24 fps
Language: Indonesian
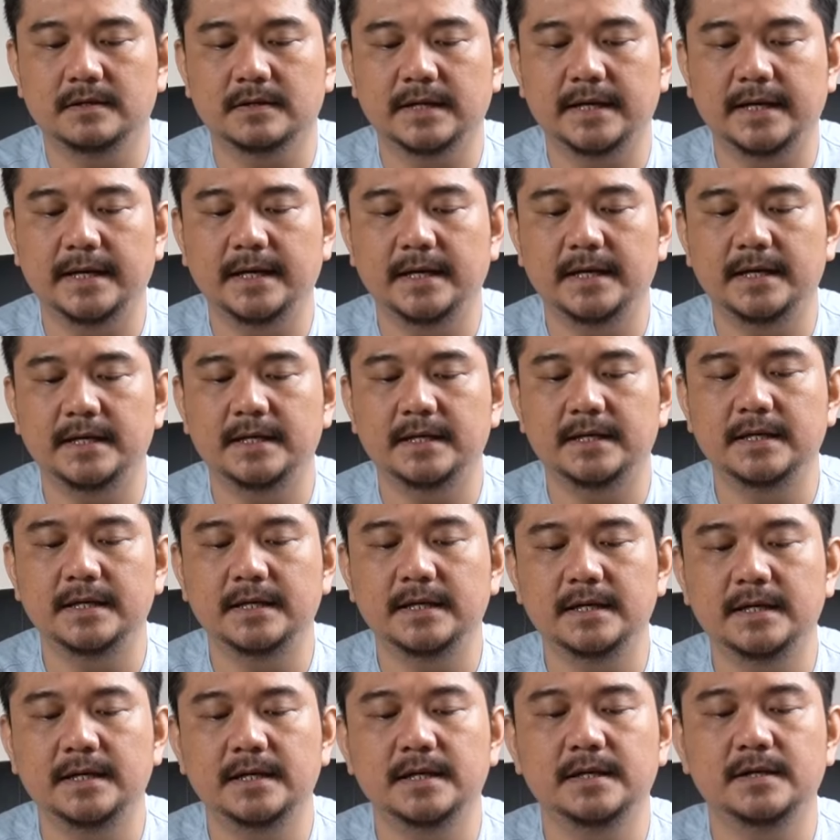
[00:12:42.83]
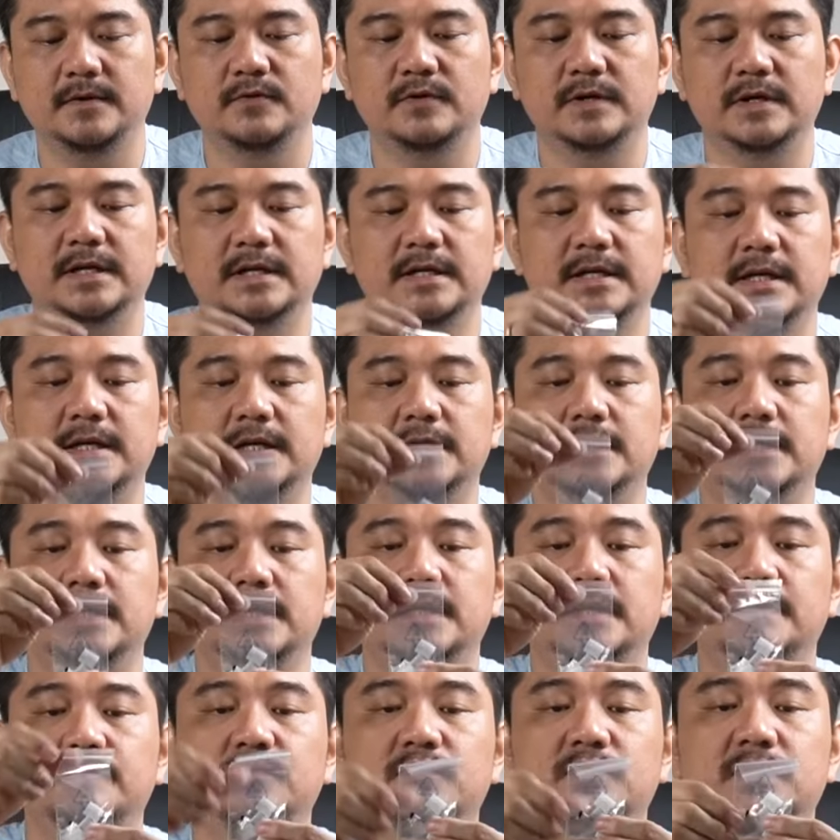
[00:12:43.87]
oke okay, ini gunanya
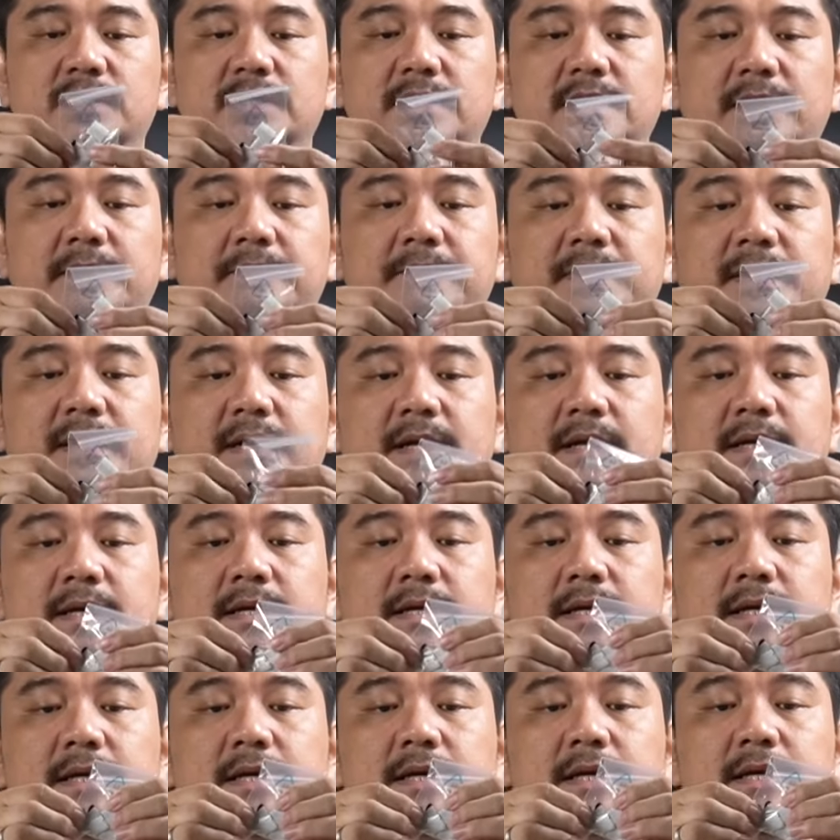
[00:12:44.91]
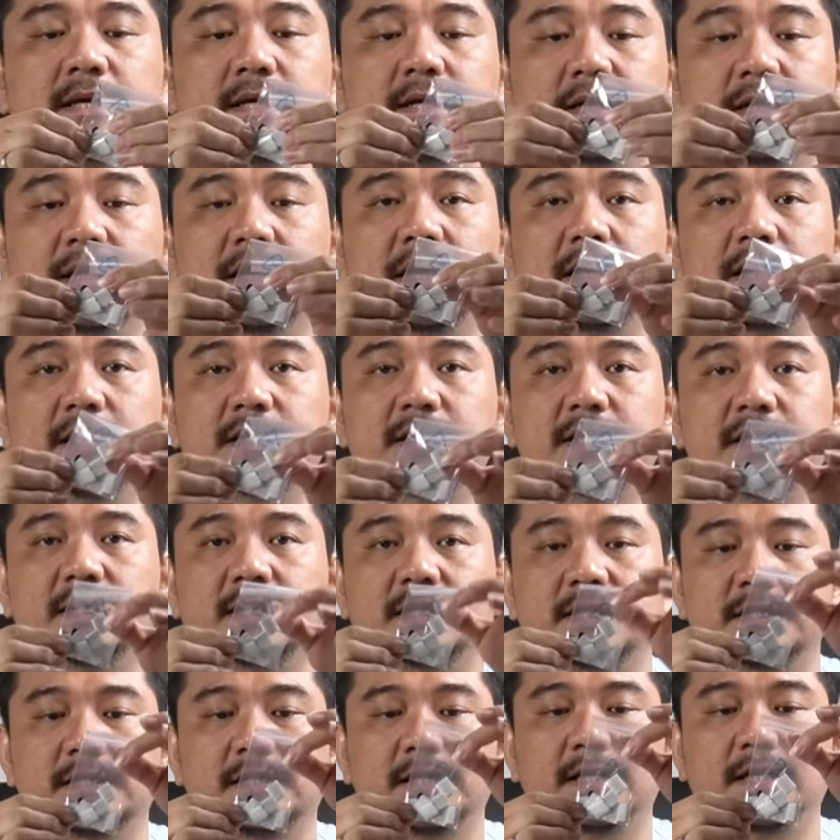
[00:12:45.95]
adalah buat nempelin grillnya
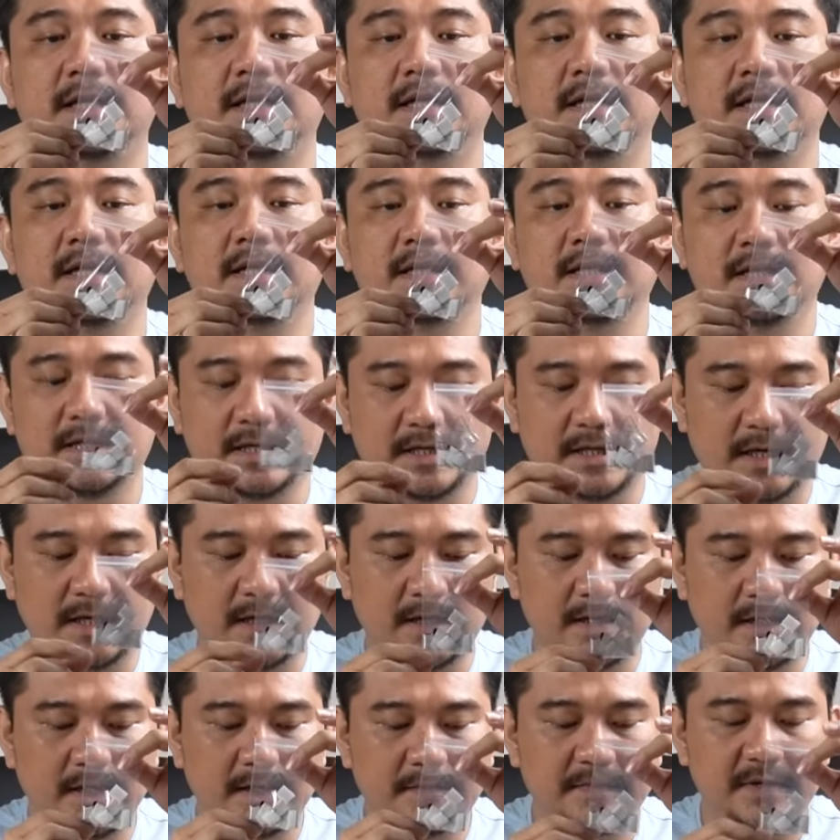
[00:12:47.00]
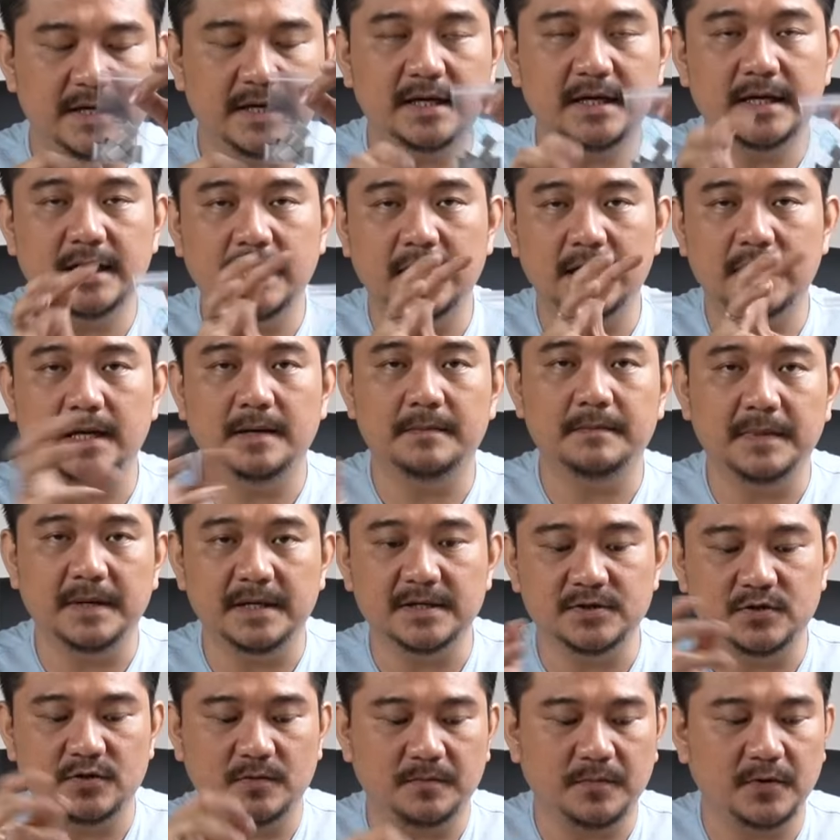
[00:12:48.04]
nanti grillnya biar nggak
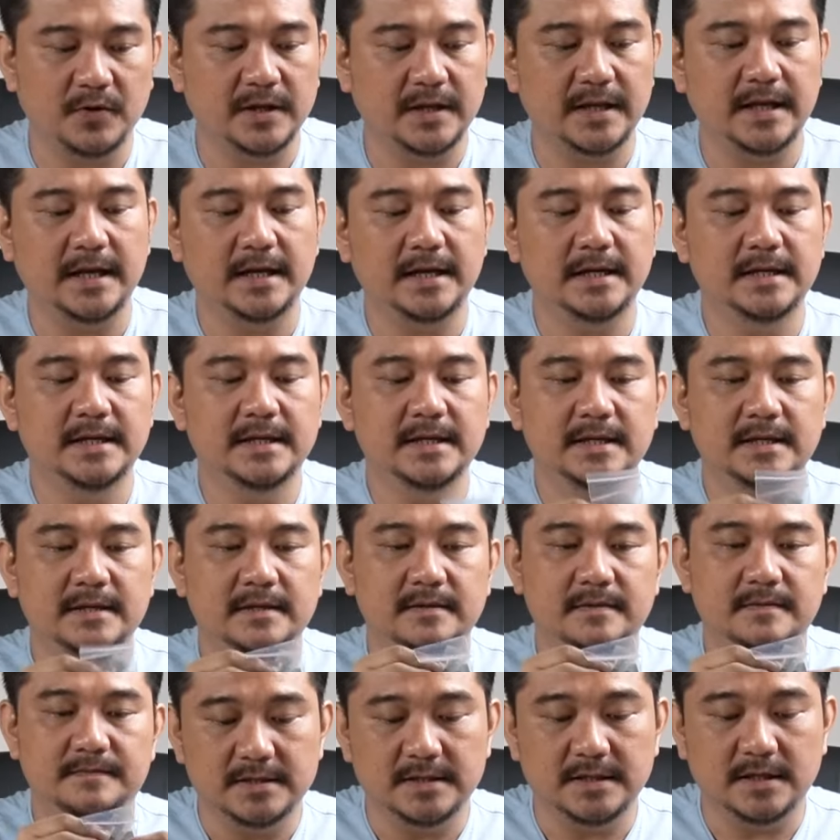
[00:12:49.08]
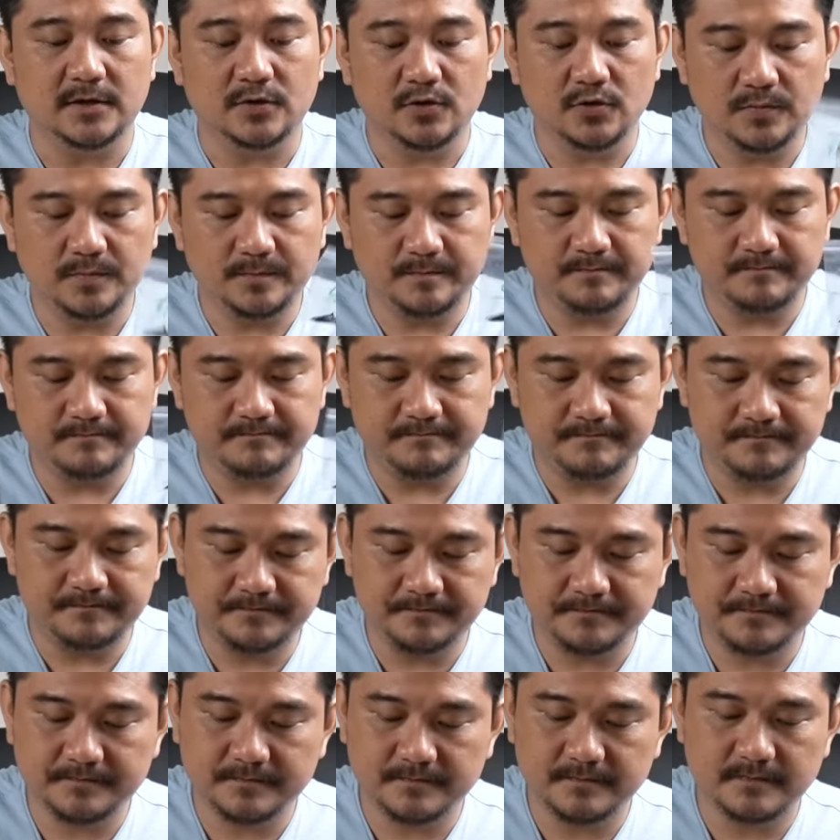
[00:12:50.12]
gampang copot ya sekrup
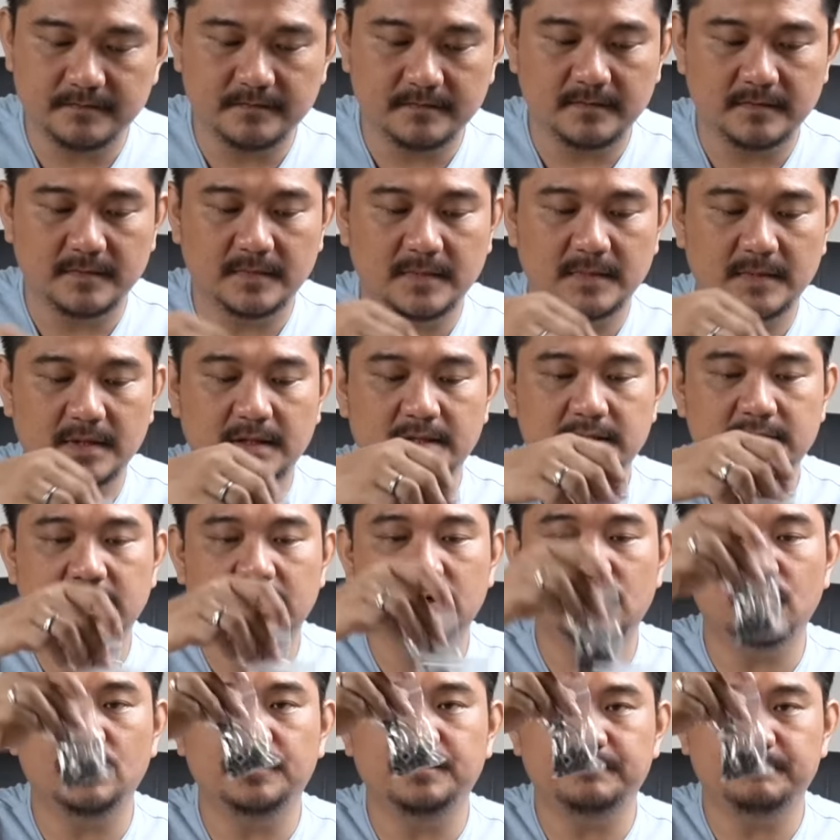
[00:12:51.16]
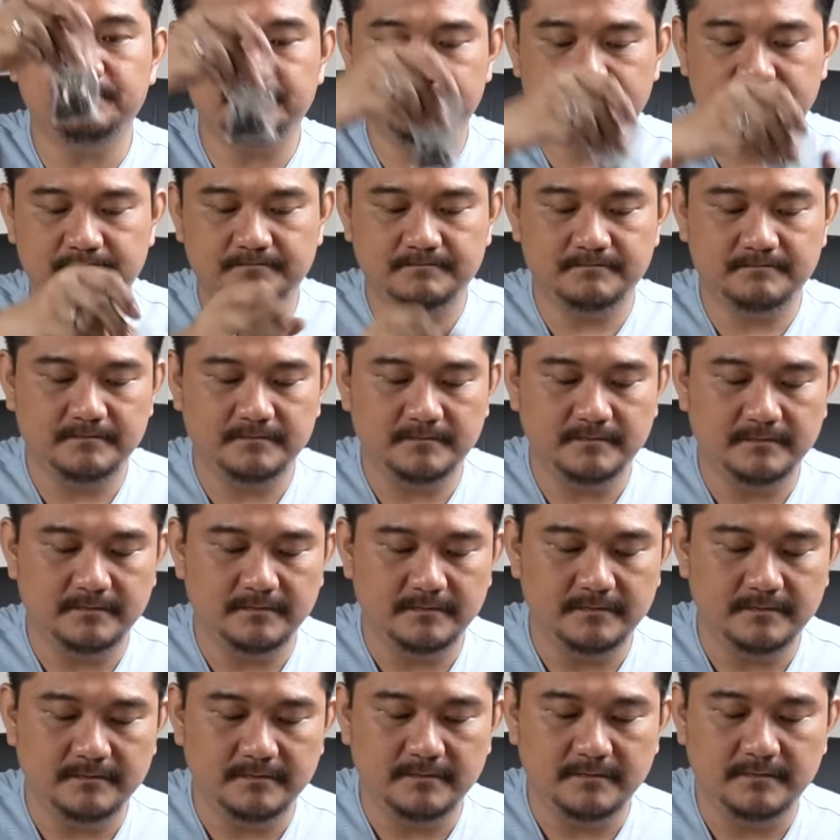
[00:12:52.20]
sekrup
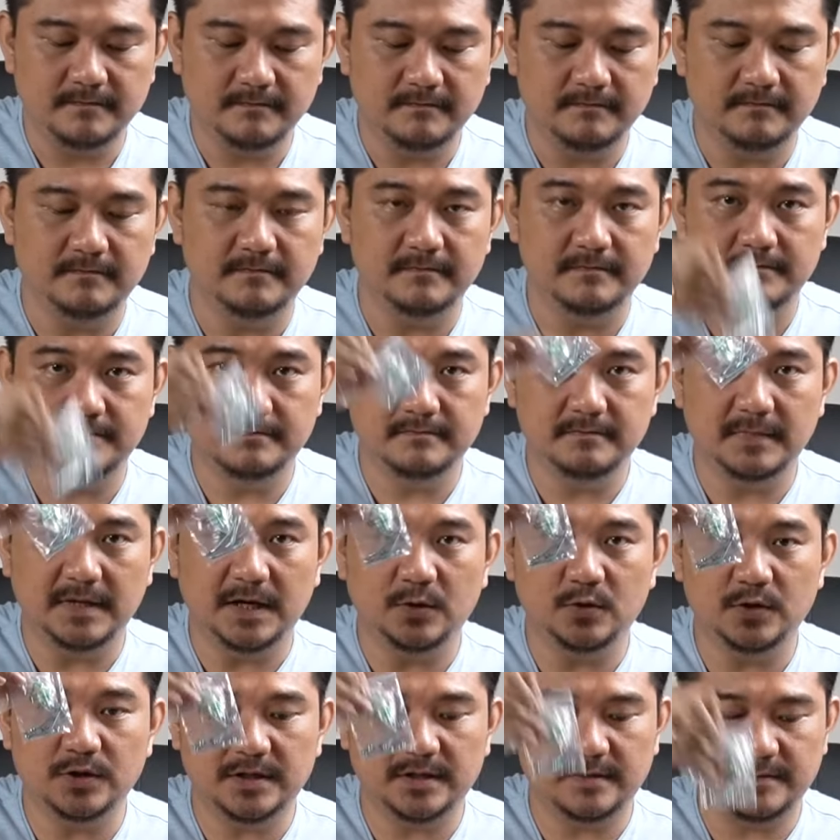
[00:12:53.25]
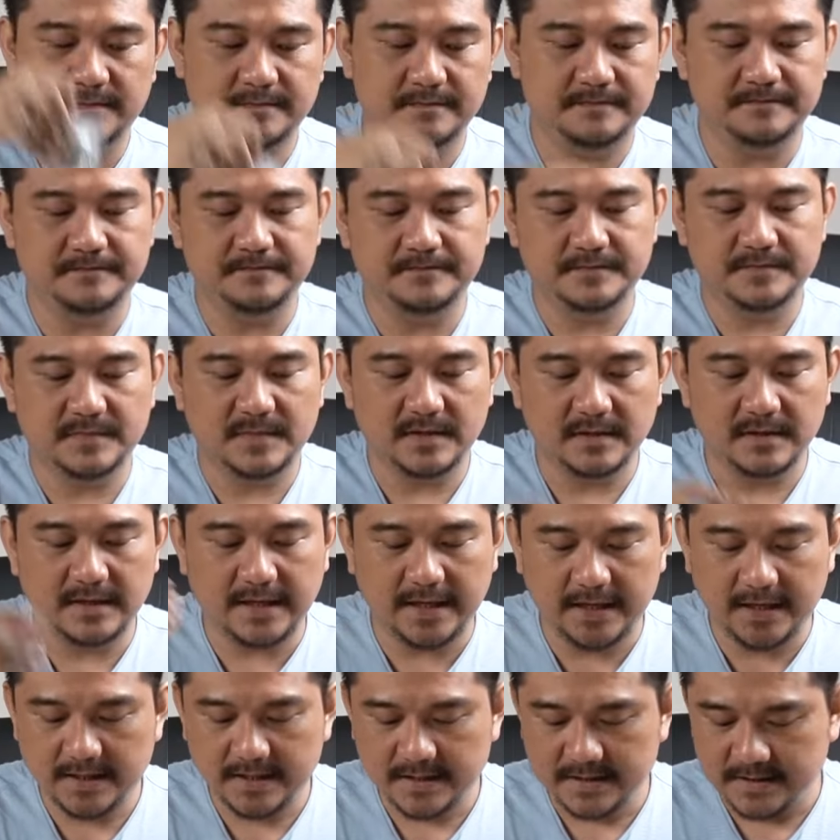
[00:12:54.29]
baut oke
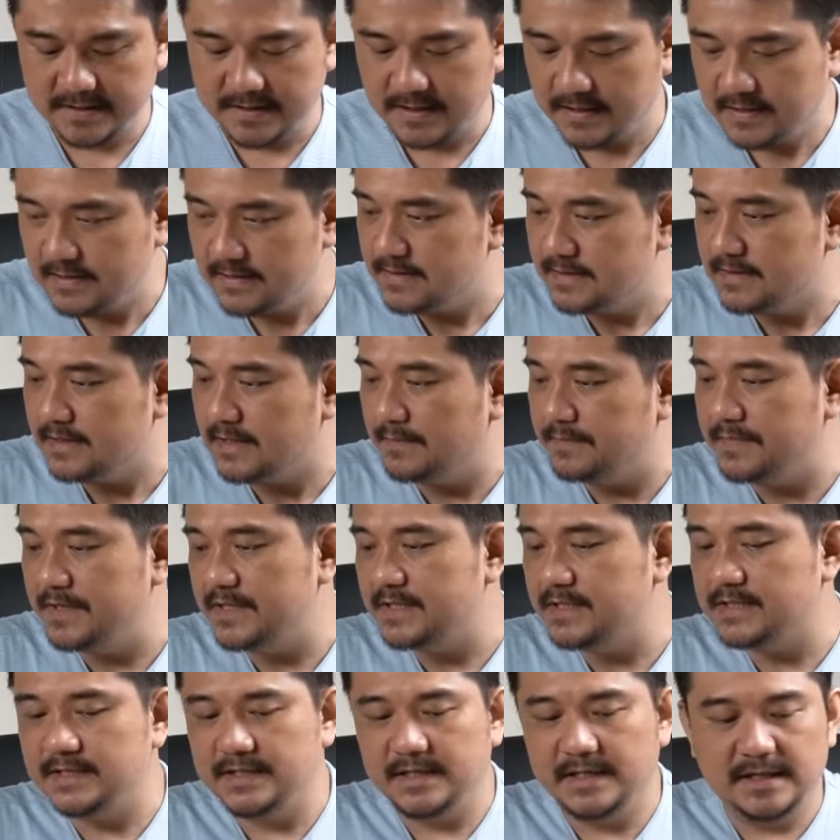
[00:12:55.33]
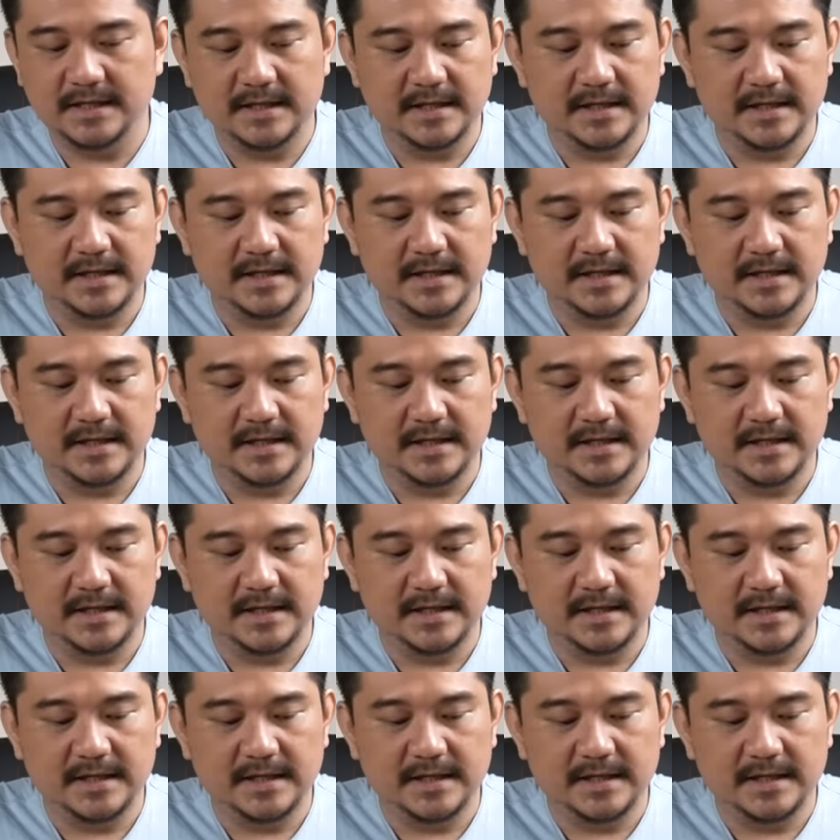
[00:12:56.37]
okay. habis